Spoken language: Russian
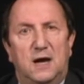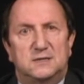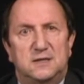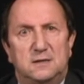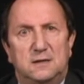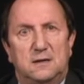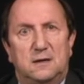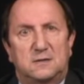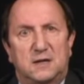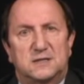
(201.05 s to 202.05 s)

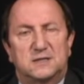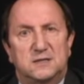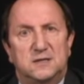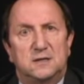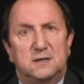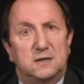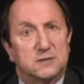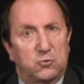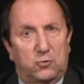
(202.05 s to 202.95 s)
1.3140.